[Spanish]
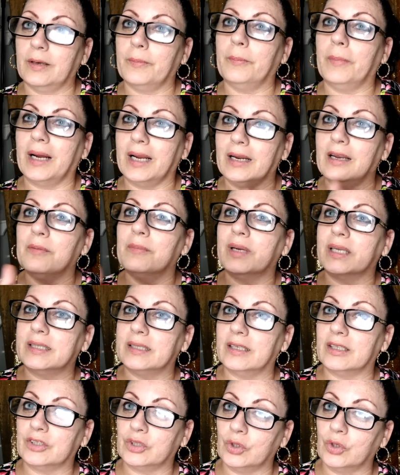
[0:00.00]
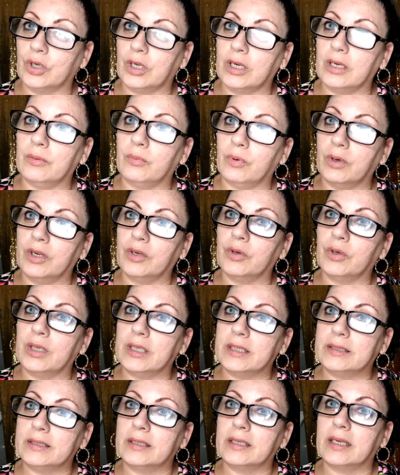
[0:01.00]
más la investigación que les voy a
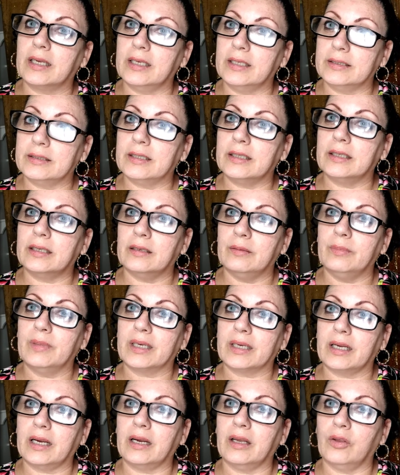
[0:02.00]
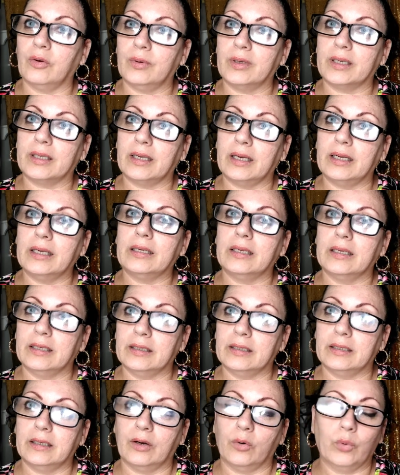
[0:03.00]
decir que hice en el mercado, ¿verdad?
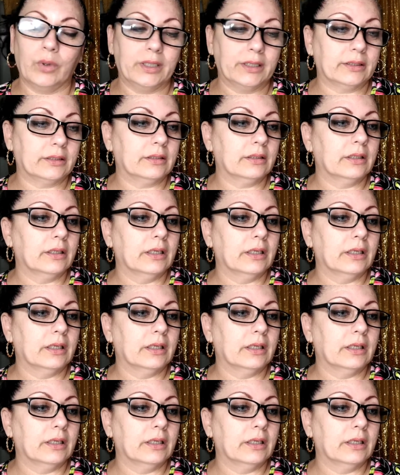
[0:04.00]
En, la web.